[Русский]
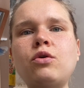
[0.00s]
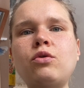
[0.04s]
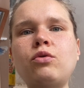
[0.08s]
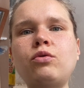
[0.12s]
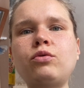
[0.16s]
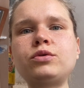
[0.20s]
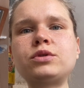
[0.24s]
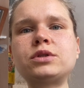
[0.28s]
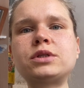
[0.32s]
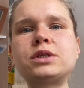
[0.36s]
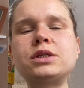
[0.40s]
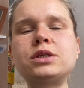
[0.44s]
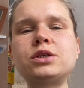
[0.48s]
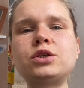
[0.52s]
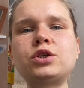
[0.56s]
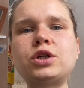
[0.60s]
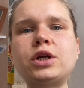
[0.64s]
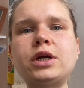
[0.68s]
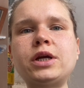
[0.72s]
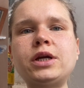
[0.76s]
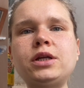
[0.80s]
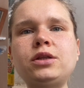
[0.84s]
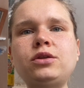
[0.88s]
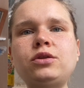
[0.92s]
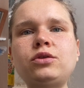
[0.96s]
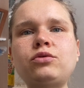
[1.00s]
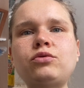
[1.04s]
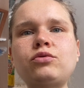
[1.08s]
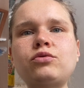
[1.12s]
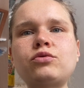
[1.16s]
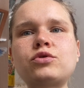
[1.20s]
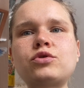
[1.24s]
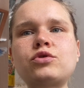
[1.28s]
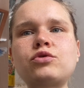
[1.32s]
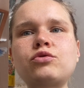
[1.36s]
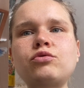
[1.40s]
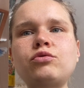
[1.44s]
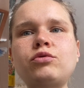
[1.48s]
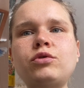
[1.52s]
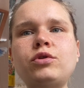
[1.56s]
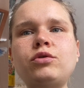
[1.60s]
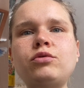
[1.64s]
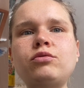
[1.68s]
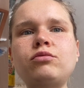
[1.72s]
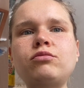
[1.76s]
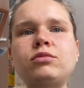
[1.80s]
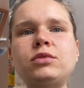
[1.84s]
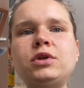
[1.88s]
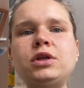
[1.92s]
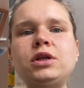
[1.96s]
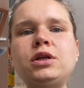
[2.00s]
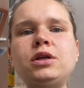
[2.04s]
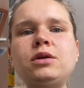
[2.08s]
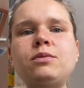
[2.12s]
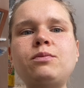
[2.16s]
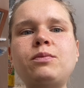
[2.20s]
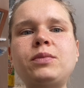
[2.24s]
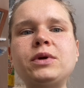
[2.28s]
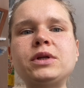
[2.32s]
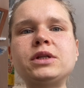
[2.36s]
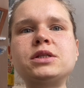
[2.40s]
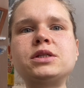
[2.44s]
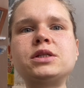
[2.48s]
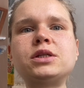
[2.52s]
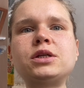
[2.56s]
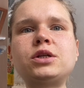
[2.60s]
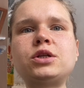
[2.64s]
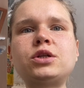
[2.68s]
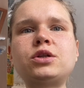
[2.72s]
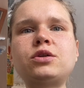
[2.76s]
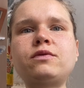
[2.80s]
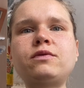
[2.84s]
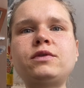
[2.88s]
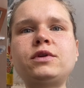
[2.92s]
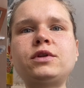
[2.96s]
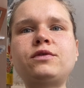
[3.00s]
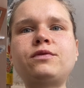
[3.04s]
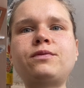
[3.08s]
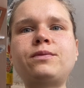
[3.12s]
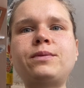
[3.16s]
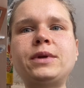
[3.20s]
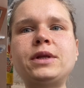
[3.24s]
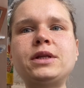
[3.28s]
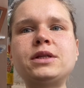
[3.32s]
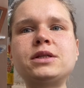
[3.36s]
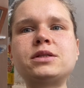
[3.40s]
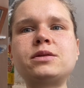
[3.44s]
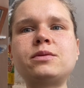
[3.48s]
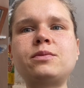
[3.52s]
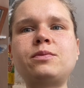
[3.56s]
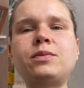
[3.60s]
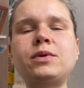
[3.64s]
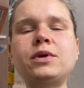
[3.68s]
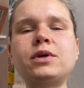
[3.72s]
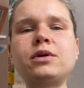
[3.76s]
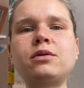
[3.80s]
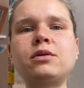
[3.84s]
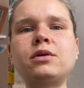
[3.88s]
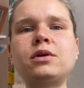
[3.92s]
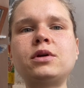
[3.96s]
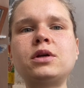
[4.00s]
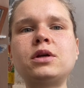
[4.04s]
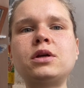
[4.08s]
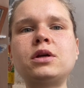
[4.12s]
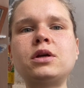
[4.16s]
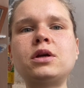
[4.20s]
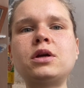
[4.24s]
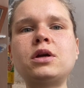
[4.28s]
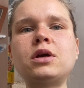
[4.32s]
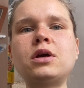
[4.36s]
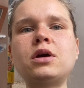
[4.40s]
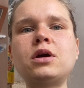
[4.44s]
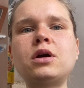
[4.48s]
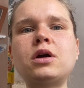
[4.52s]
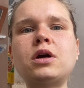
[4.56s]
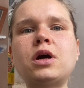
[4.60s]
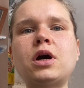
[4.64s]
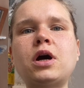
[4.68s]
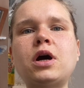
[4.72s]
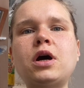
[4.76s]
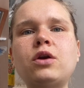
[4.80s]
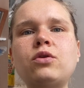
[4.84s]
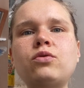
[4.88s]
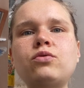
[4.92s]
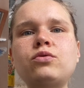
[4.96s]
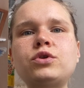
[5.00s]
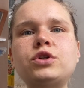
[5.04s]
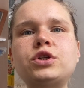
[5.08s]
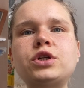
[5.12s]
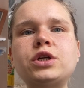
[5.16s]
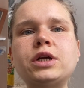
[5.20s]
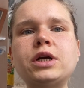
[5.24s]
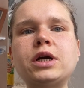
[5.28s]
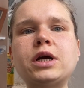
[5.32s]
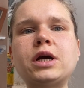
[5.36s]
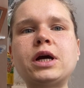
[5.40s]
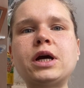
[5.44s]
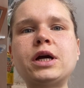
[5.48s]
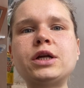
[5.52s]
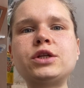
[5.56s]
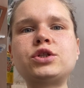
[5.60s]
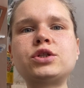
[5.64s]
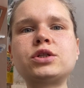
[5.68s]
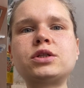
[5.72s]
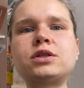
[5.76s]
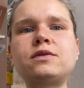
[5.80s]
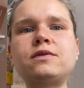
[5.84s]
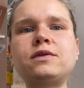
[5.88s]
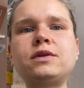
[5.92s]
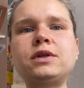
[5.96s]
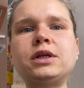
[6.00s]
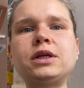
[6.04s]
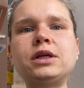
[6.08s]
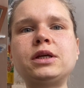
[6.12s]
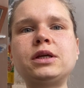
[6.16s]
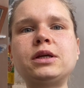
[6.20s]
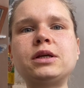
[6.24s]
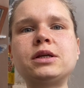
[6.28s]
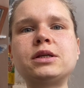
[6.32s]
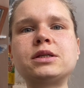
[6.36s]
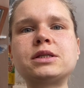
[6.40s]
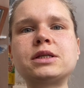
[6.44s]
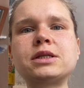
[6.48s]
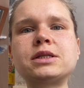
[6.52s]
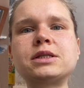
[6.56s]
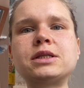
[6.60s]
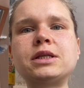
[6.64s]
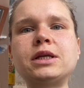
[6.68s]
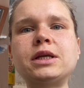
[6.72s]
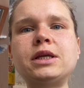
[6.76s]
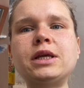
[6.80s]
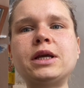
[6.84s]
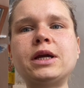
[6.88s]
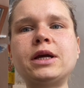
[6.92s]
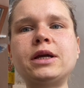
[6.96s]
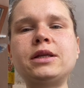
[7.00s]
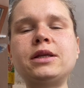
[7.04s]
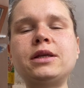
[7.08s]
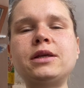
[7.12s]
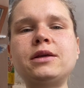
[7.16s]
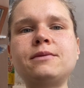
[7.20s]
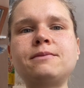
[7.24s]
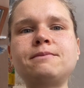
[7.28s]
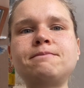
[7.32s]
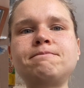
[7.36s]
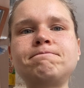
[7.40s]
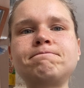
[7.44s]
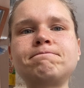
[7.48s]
Он снижает эту историю и поддерживает, в принципе, хорошее, качественное состояние.